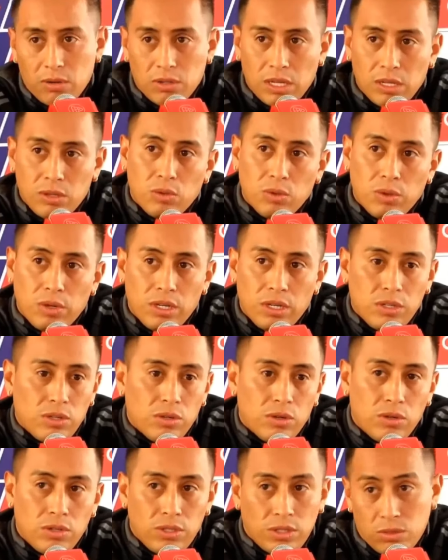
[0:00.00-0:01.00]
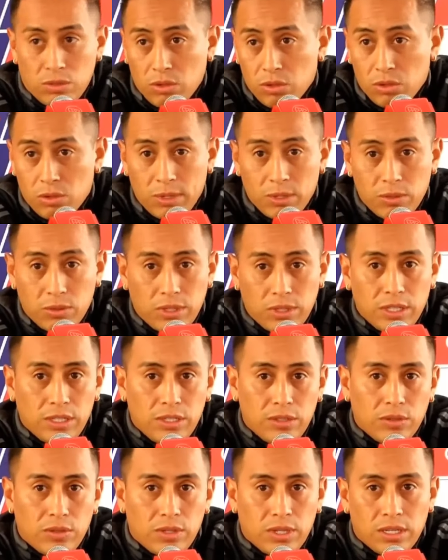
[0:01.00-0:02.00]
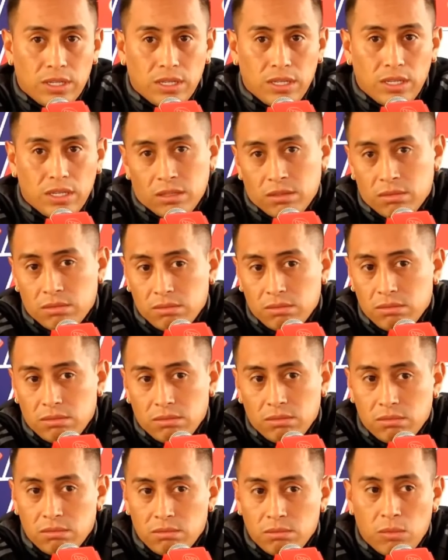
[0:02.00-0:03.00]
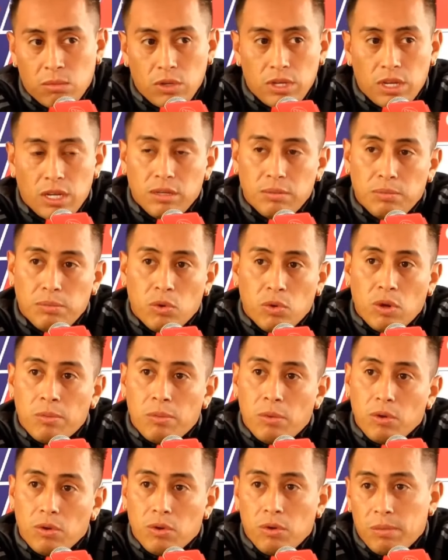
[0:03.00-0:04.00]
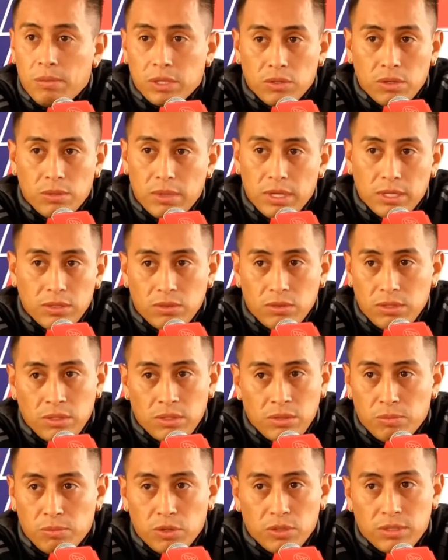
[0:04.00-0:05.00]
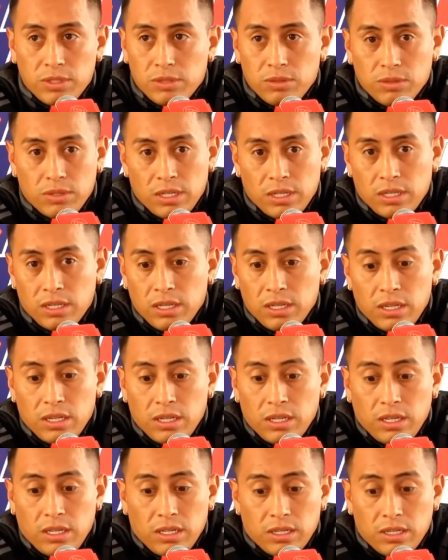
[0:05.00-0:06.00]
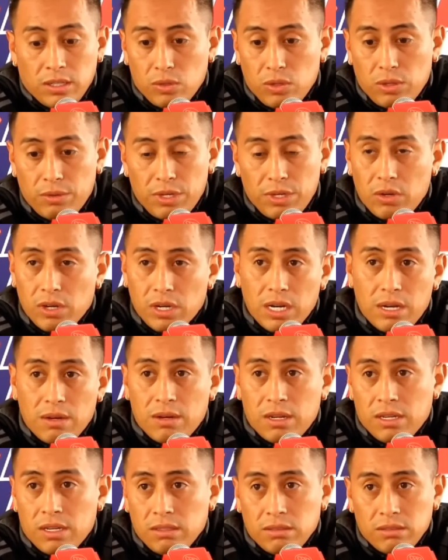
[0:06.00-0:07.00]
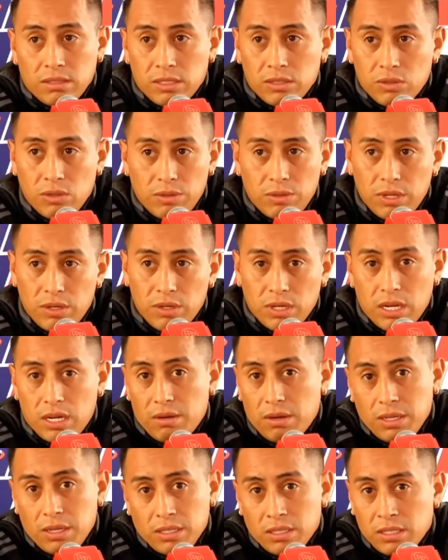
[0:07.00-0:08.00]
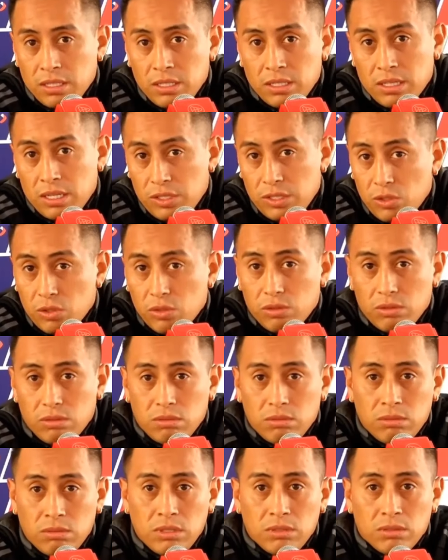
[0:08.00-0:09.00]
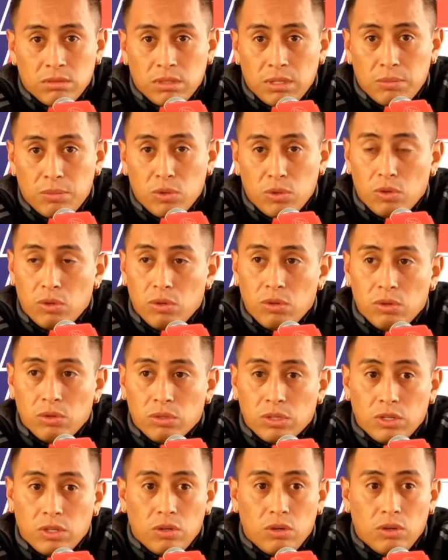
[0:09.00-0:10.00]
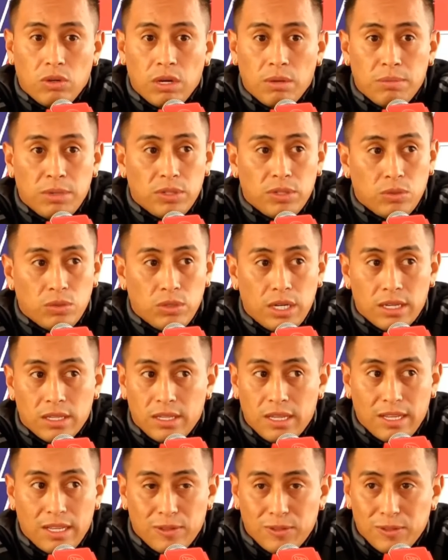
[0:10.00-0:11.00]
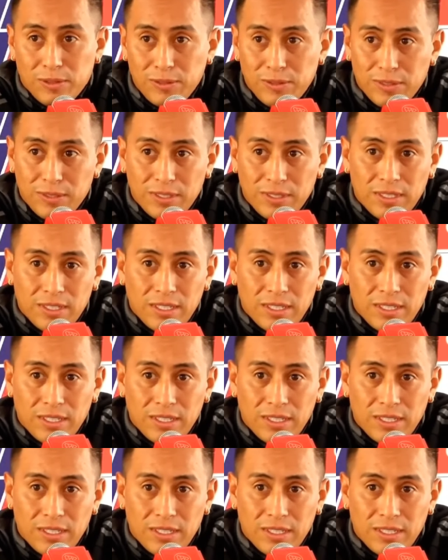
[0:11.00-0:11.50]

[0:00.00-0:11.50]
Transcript: claro, tanto él y yo y todo el comando técnico, es que voy a ir poco a poco, paso a paso y un proceso que, todavía no acaba, todavía no acaba y, que yo, bueno, tampoco quiero apresurar tanto,